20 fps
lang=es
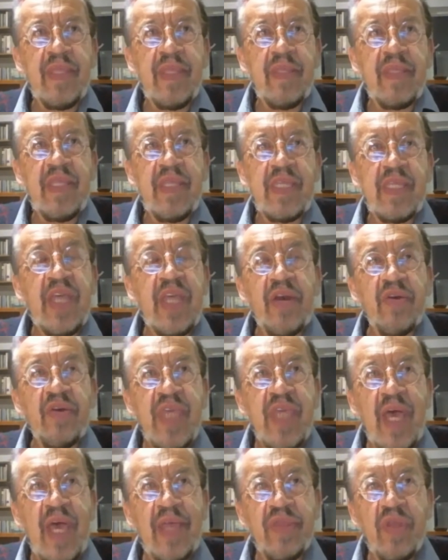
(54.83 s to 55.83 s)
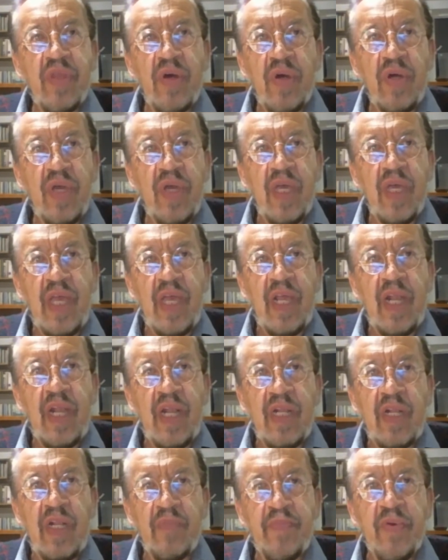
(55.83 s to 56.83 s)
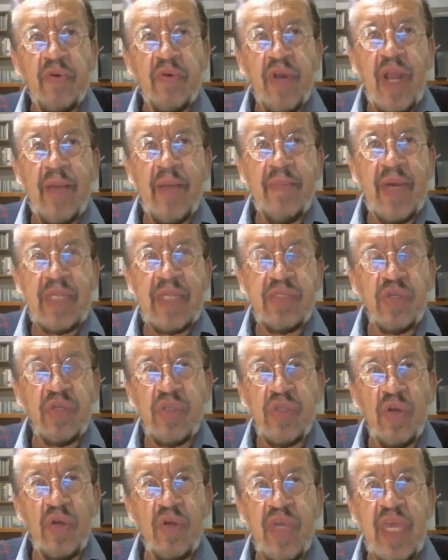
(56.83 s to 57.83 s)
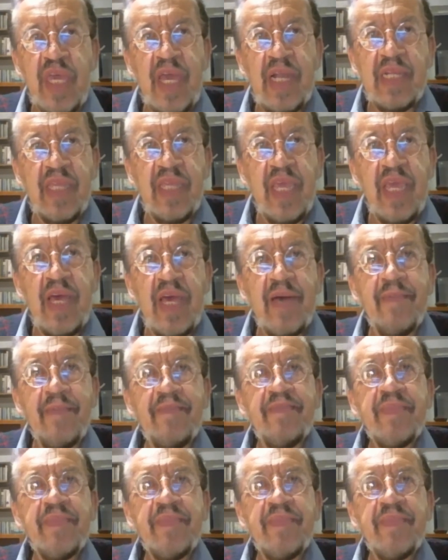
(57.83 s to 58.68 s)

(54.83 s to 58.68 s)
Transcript: desarrollando el programa Sociología al Día,